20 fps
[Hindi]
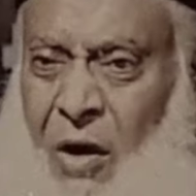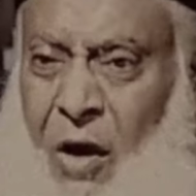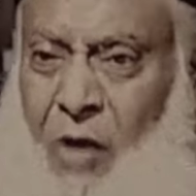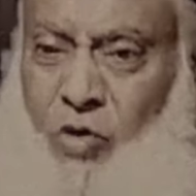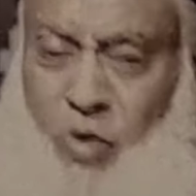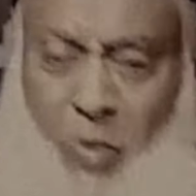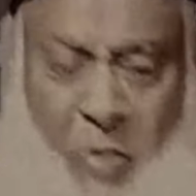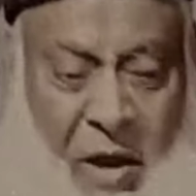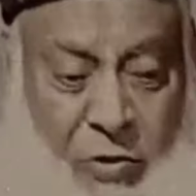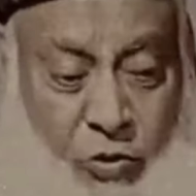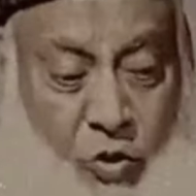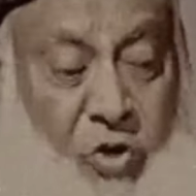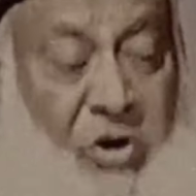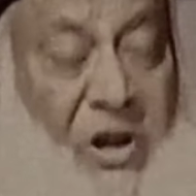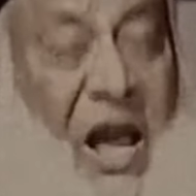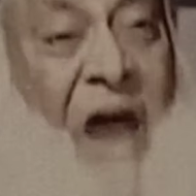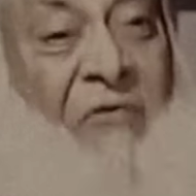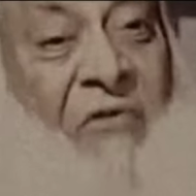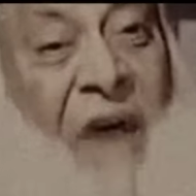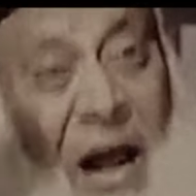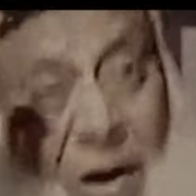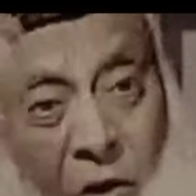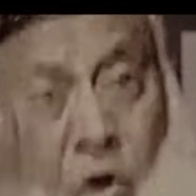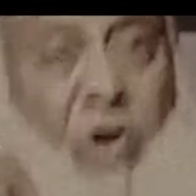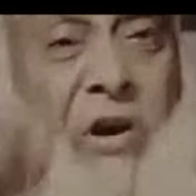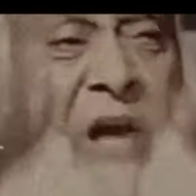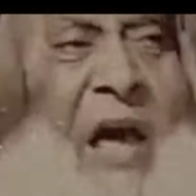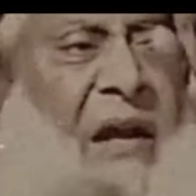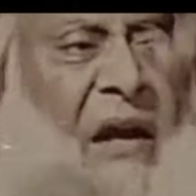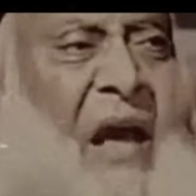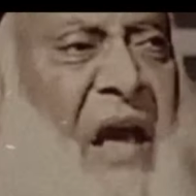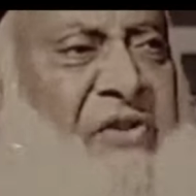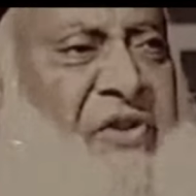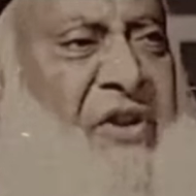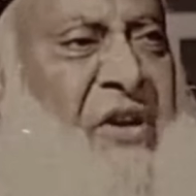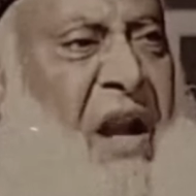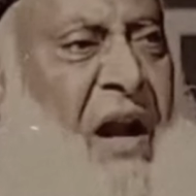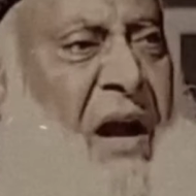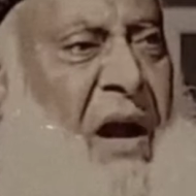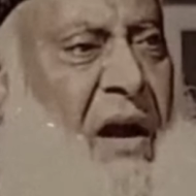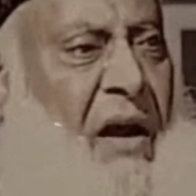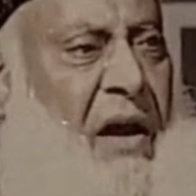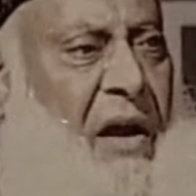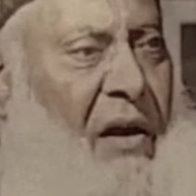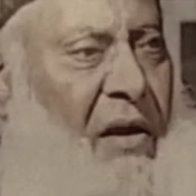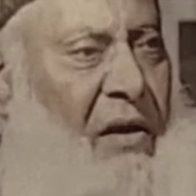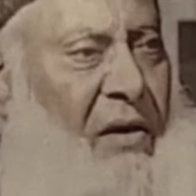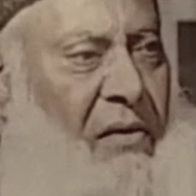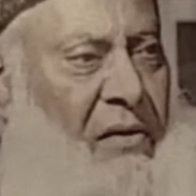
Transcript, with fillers: और तुम्हें दुनिया वालों के लिए जीना है